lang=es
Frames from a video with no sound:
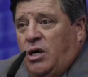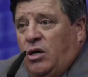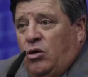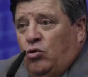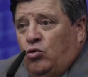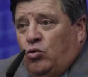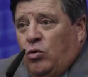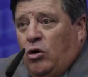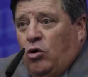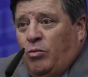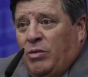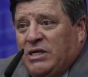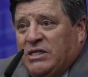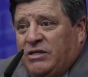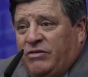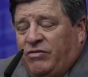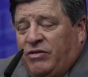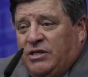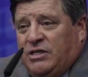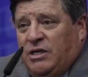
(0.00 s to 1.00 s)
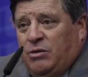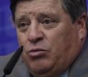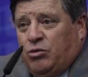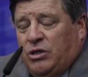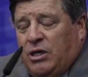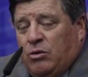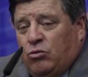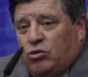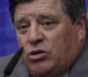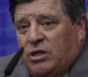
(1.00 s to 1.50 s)
en un duelo más difícil,
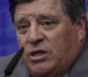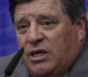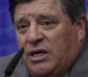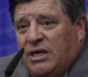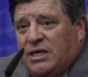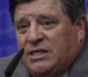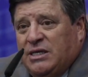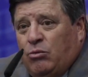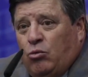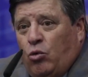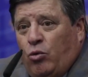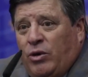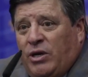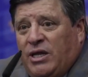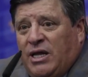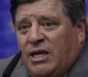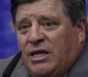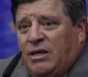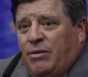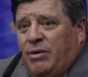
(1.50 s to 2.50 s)
pues tenemos que tener esa movilidad